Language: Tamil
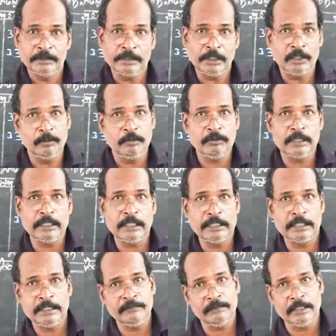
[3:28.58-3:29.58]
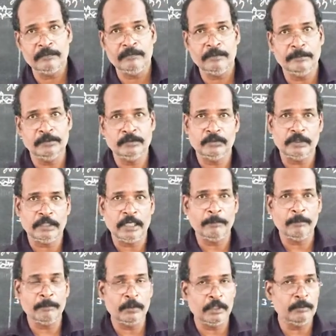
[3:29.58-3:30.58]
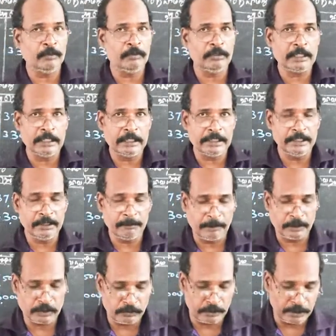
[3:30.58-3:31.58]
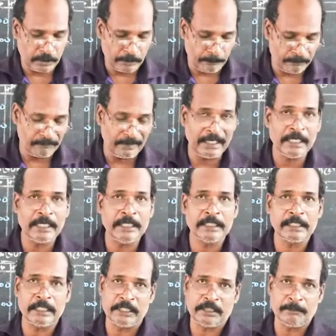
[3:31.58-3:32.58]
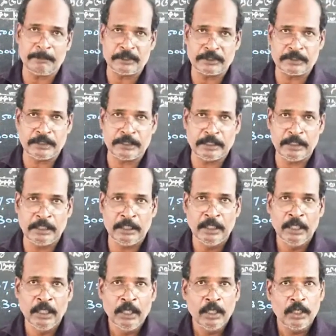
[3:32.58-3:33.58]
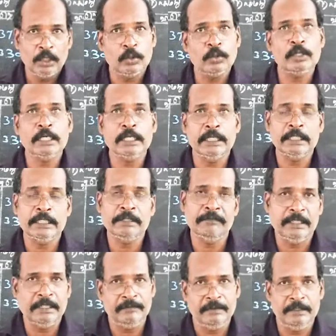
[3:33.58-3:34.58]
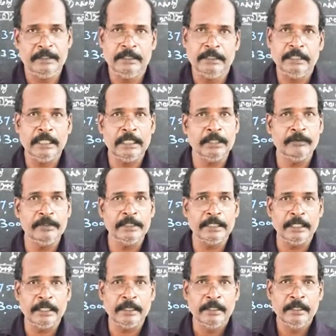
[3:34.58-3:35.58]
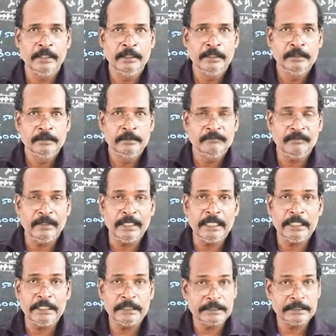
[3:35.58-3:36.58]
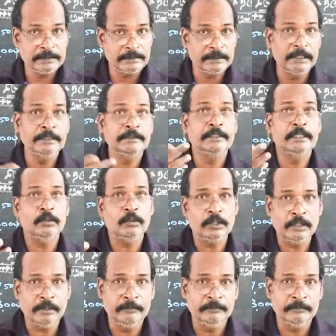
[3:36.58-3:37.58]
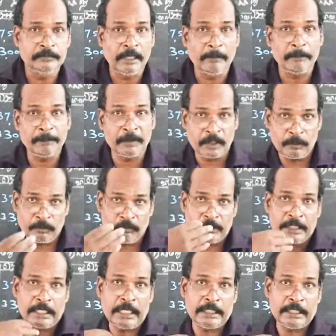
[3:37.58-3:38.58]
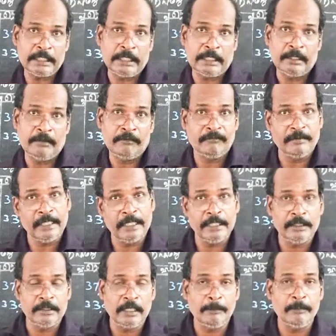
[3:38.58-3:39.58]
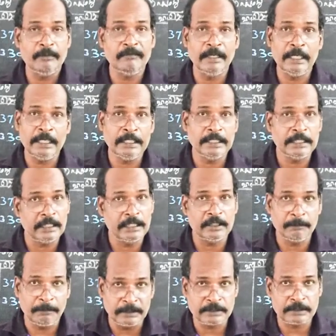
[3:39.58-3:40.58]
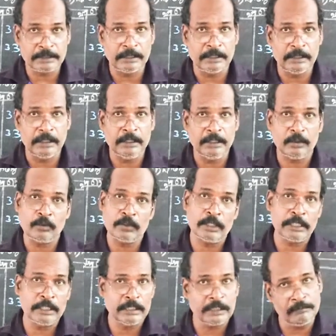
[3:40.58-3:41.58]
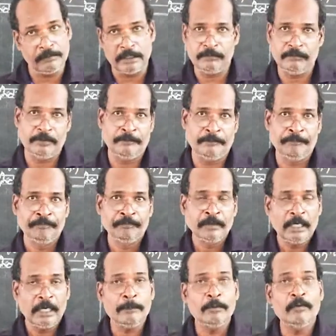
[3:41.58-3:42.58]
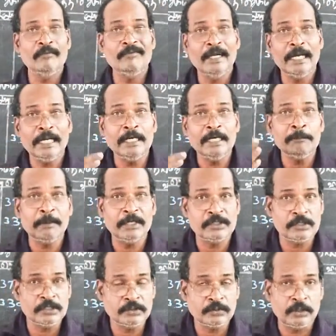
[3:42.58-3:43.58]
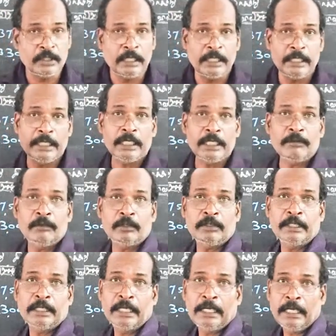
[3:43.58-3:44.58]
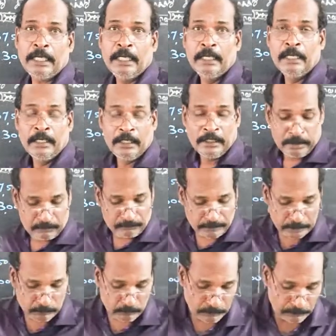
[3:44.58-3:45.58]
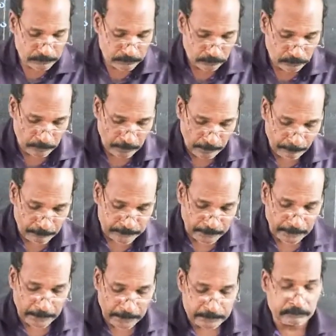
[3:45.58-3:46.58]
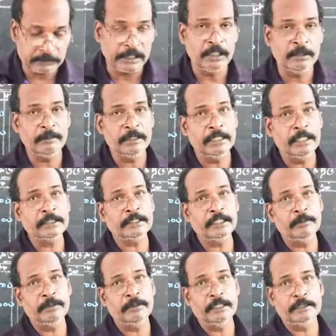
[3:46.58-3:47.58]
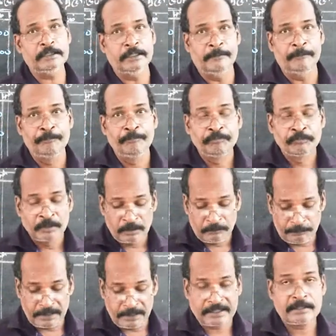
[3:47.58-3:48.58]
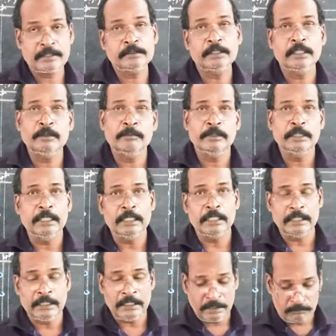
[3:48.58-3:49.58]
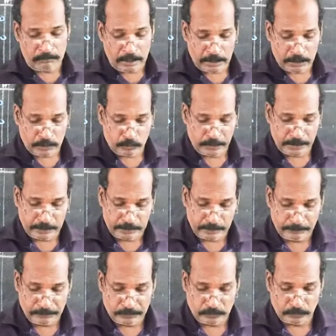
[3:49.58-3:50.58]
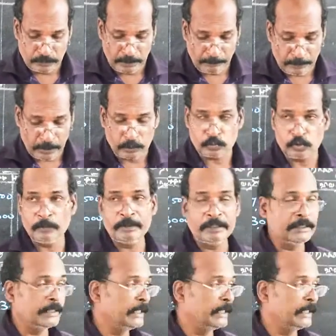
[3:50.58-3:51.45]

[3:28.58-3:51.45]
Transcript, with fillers: தருபவர் கணக்கு வரவு அப்படின்னு சொல்கிறாங்க அப்போ பெறுபவர் கணக்கு நீங்கள் பற்று வைக்கணும் அப்போ வேலன் கணக்கு பற்று ரொக்க கணக்கு வரவு நல்லா கவனிங்க வேலனுக்கு செலுத்திய ரொக்கம் அப்போ பெறுபவர் யார் வேலன் அப்போ வேலன் கணக்கு பற்று ரொக்க கணக்கு வரவு அப்போது வேலன் பற்றுன்னு சொன்னால் எங்கே வருங்க வரவில் வந்துடும் அப்போ த தள்ளுபடி என்ன தள்ளுபடி அது பெற்ற தள்ளுபடியாக மாறக்கூடியது அப்படின்னு சொல்கிறான் அப்போ அக்டோபர்